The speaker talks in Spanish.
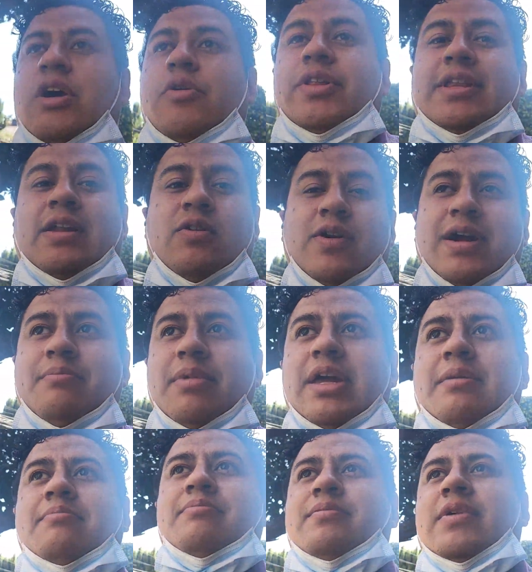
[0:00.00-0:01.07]
ya ahorita lo
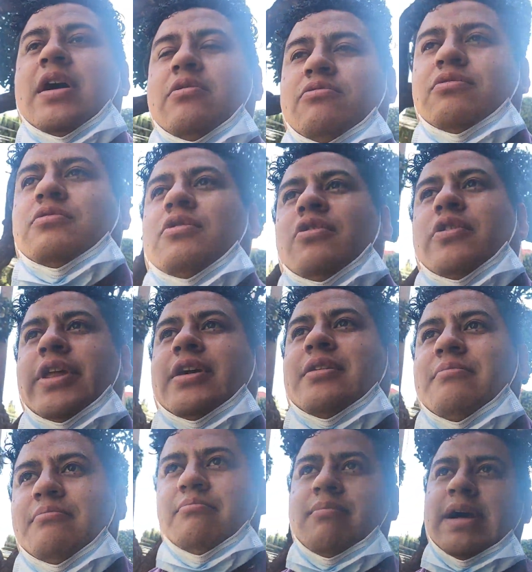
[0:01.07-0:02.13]
cambié a un codec
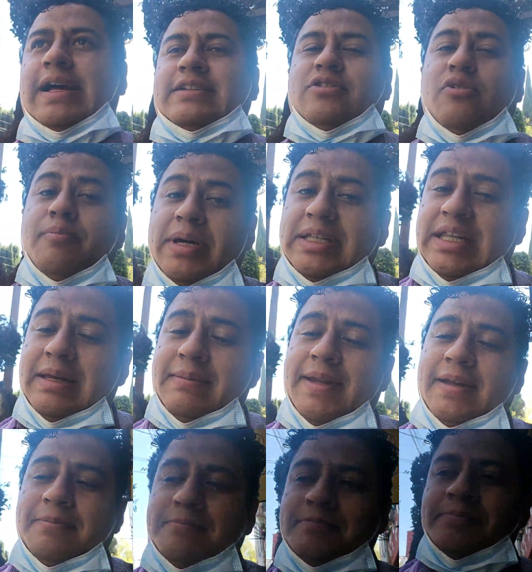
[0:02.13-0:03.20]
más
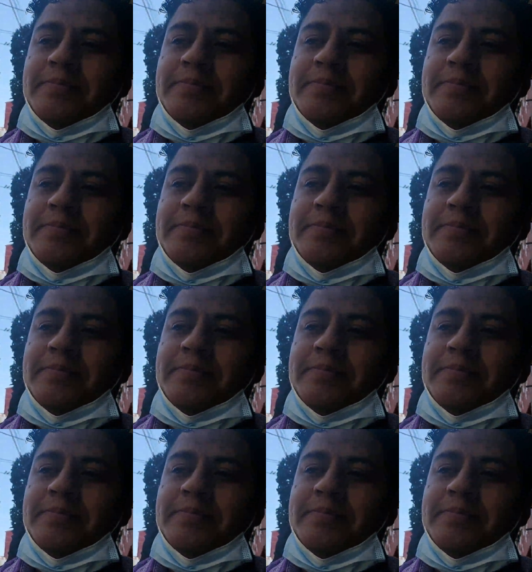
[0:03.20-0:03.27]
compatible.